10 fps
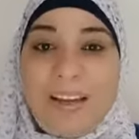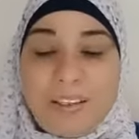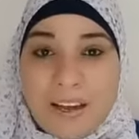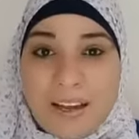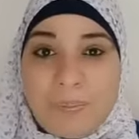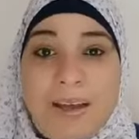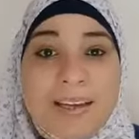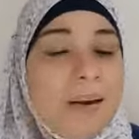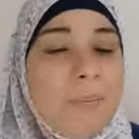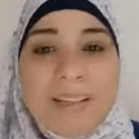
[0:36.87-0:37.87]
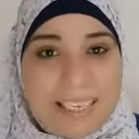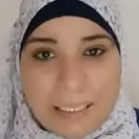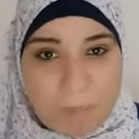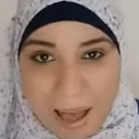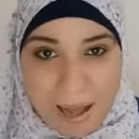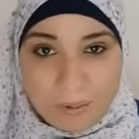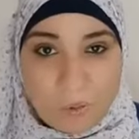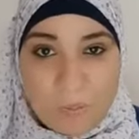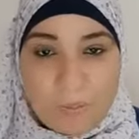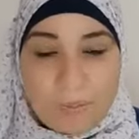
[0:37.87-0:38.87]
طيب كلمه عيد بقى
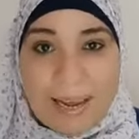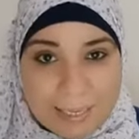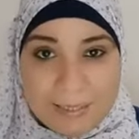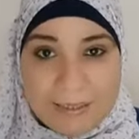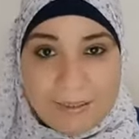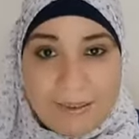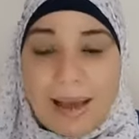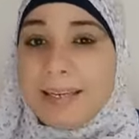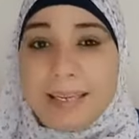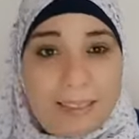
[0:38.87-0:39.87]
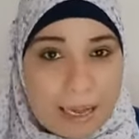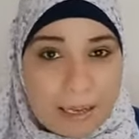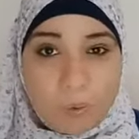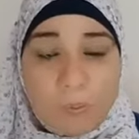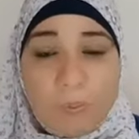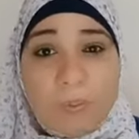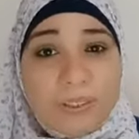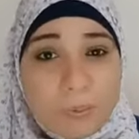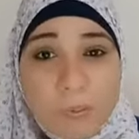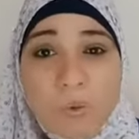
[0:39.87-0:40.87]
عندهم كعيد اي عيد عندهم
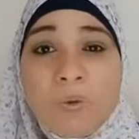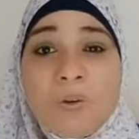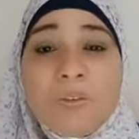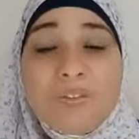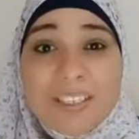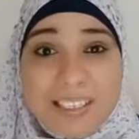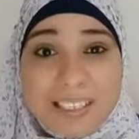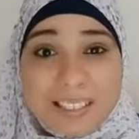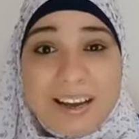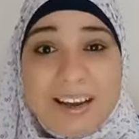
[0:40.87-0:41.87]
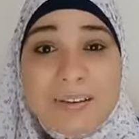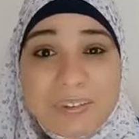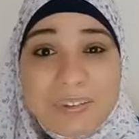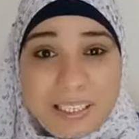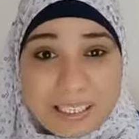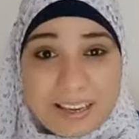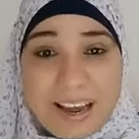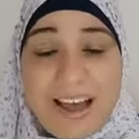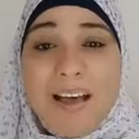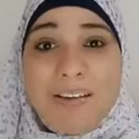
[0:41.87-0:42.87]
بيسموه فيست فيست
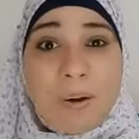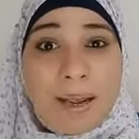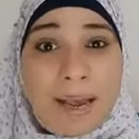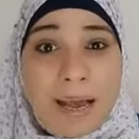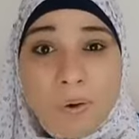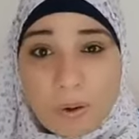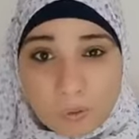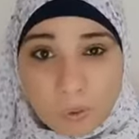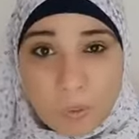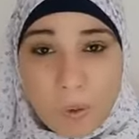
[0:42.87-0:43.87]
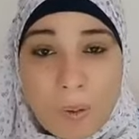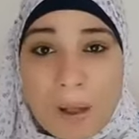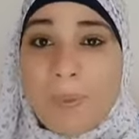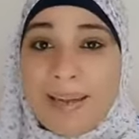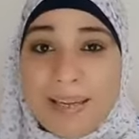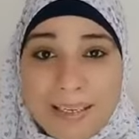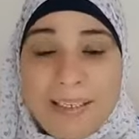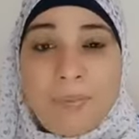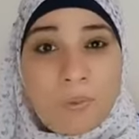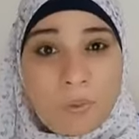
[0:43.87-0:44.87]
فلو هيهنوا نفسهم هم بقى باي عيد
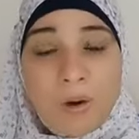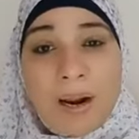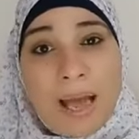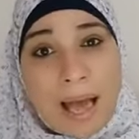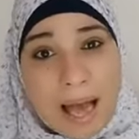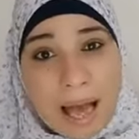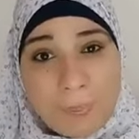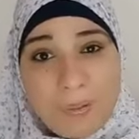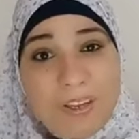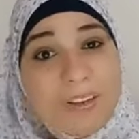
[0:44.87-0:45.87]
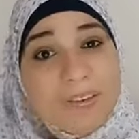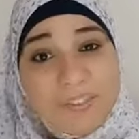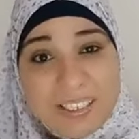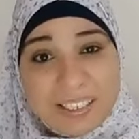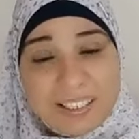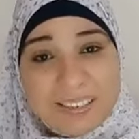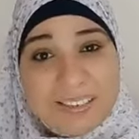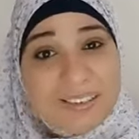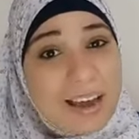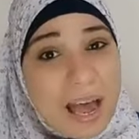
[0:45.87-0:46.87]
بنقول هابي فيست
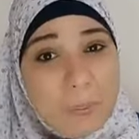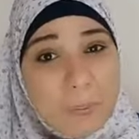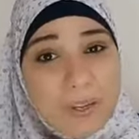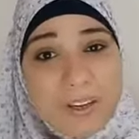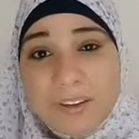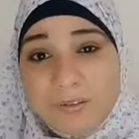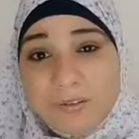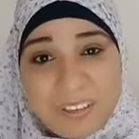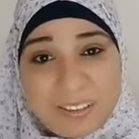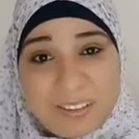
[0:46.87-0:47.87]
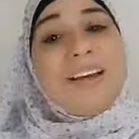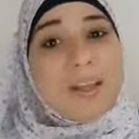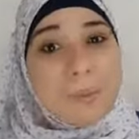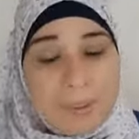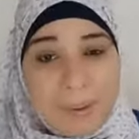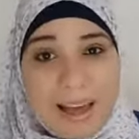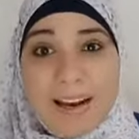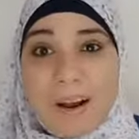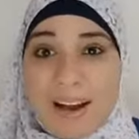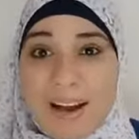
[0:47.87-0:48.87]
هابي فيست طب انا بقى
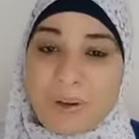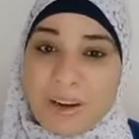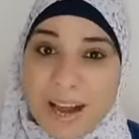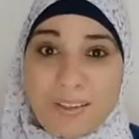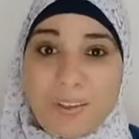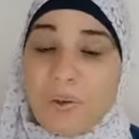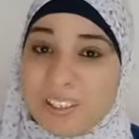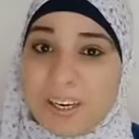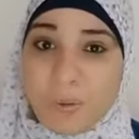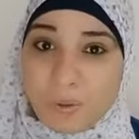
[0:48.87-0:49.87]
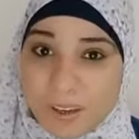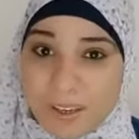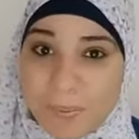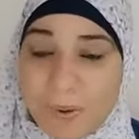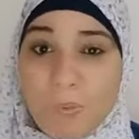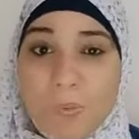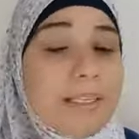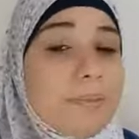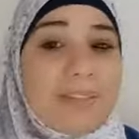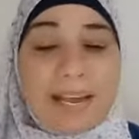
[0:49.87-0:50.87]
لو عايزه اقول لحد كل سنه وانت طيب
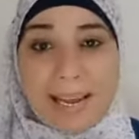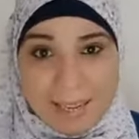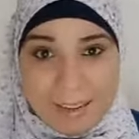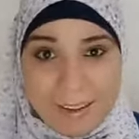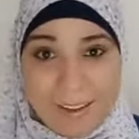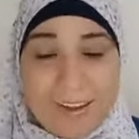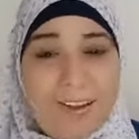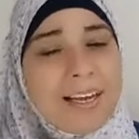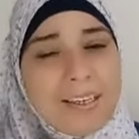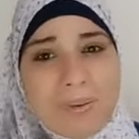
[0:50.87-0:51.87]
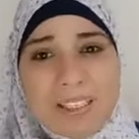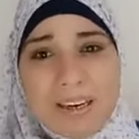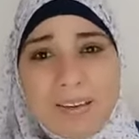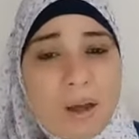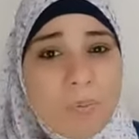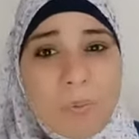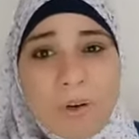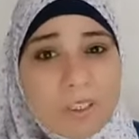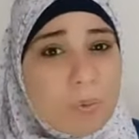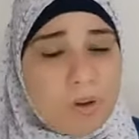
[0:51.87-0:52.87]
بمناسبه اي حاجه يعني مثلا
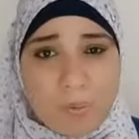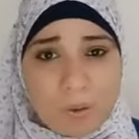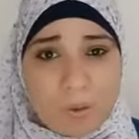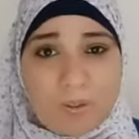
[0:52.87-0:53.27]
بمناسبه رمضان